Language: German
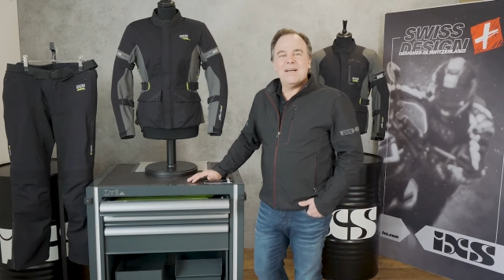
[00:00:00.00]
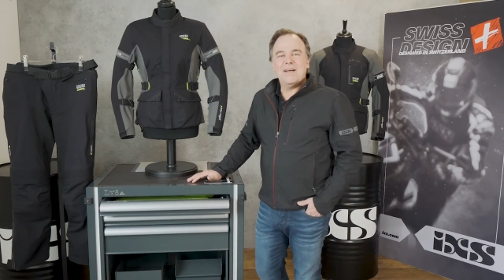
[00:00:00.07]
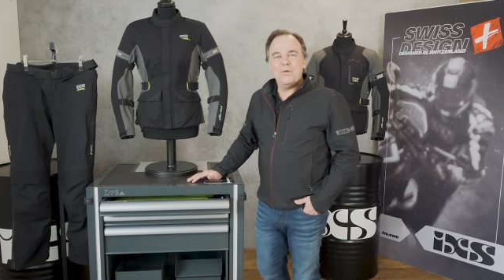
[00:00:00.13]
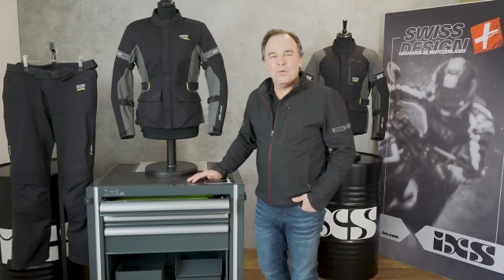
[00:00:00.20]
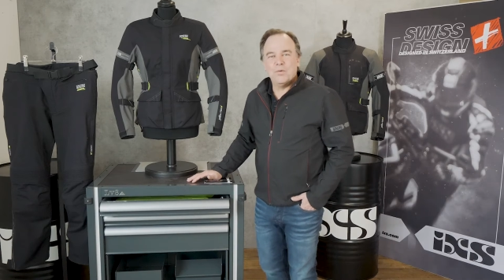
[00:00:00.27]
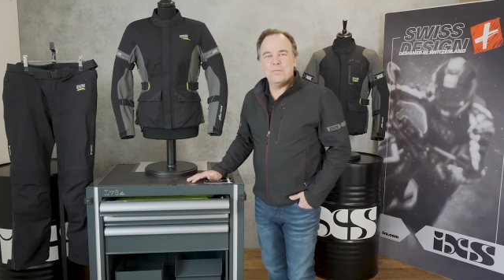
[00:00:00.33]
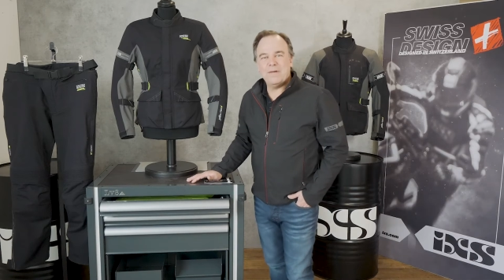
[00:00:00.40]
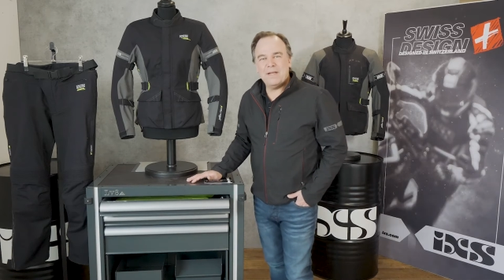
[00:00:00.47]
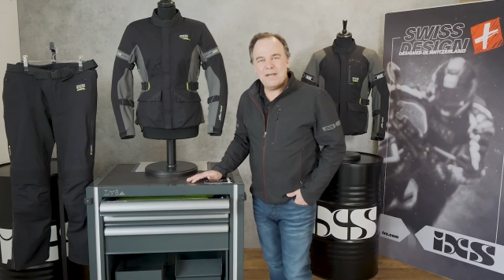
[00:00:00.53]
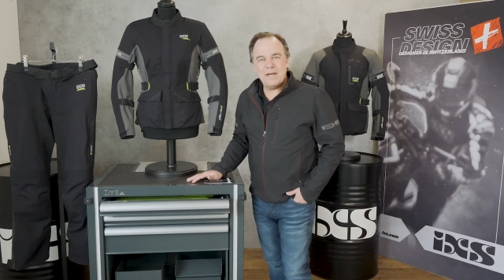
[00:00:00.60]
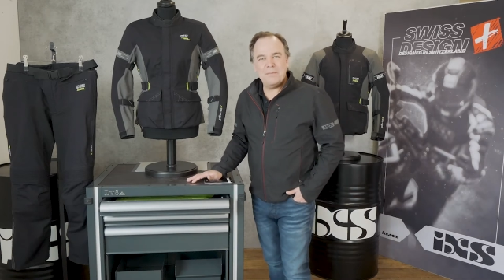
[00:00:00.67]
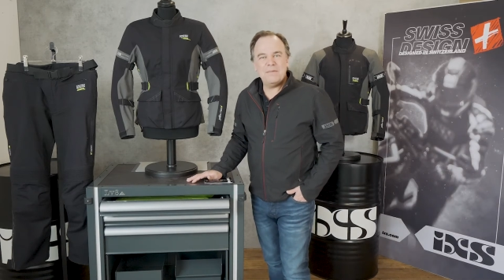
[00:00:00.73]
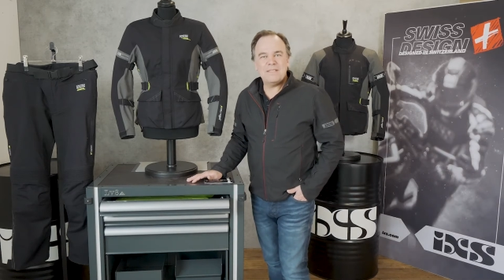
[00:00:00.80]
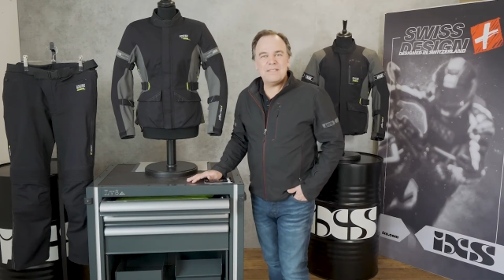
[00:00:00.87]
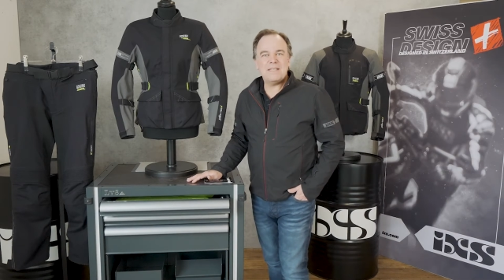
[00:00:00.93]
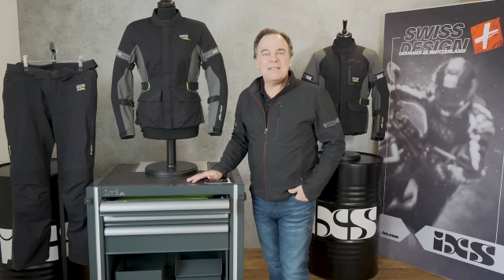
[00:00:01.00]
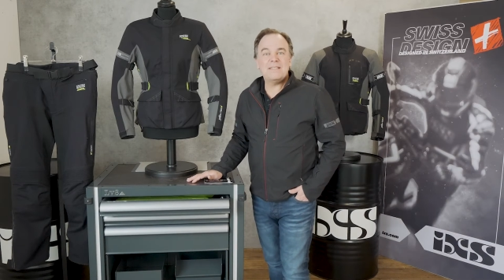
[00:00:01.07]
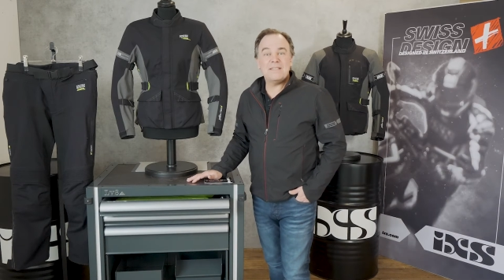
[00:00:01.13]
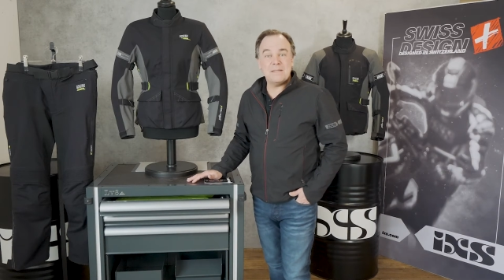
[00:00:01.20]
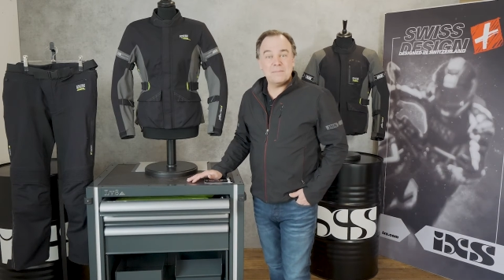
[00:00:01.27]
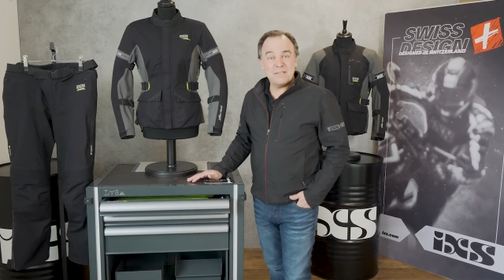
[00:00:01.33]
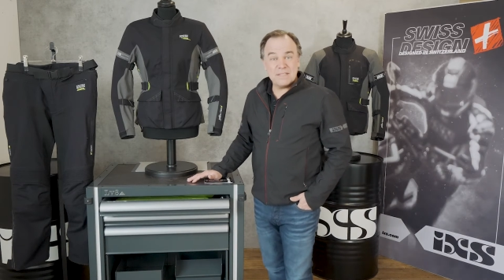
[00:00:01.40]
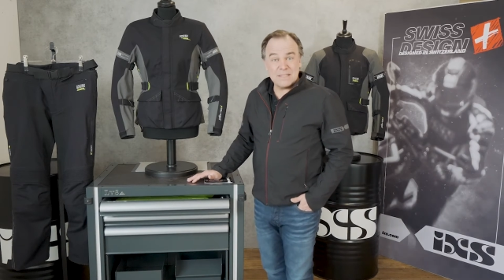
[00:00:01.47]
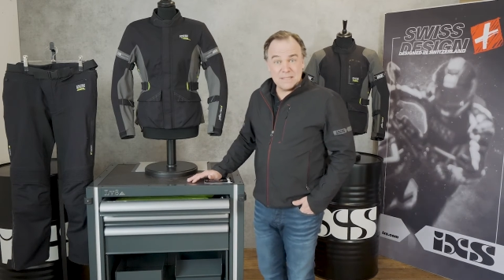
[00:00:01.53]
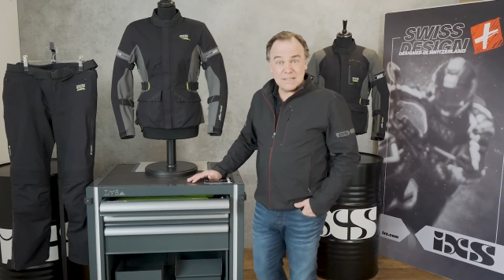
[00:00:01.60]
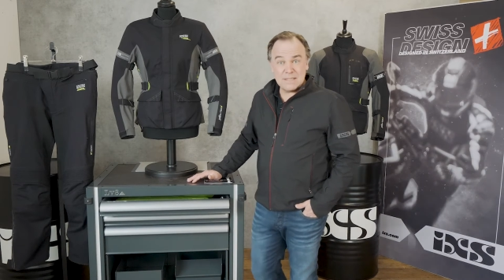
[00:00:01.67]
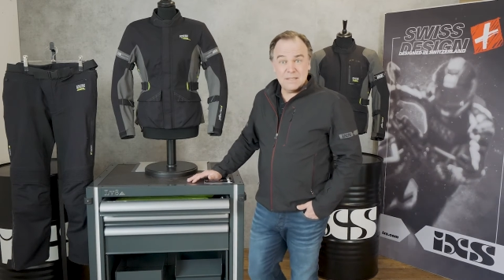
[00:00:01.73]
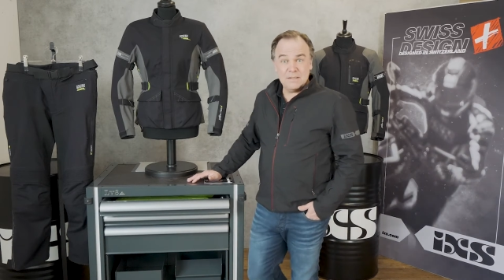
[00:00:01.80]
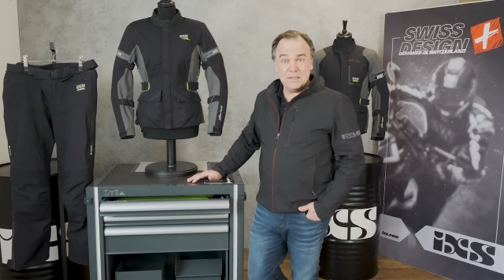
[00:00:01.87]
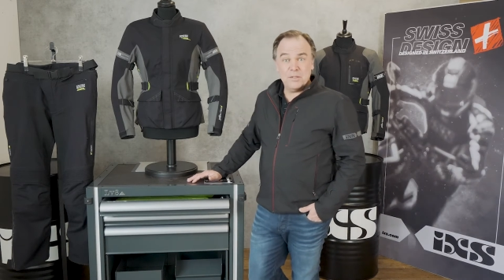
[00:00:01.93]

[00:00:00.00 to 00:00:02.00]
Hallo, mein Name ist Anselm Zessler.